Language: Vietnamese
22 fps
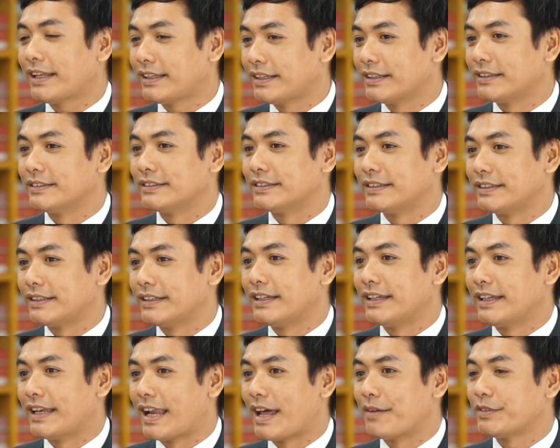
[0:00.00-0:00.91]
đã từng
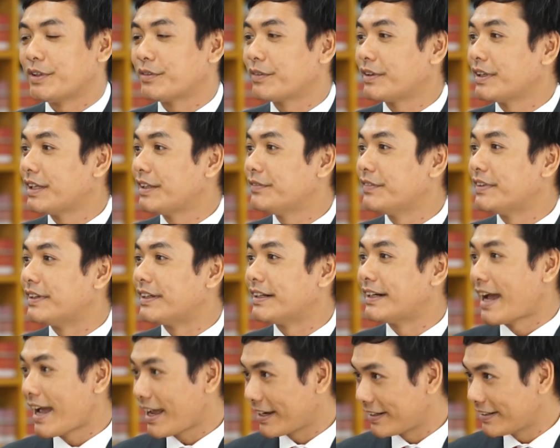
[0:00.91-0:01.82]
làm trong các lĩnh vực
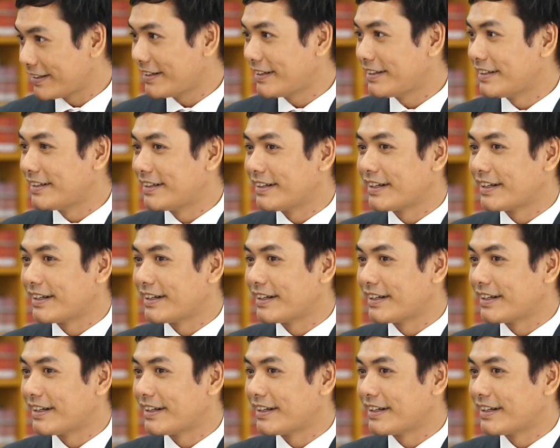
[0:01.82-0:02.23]
khác nữa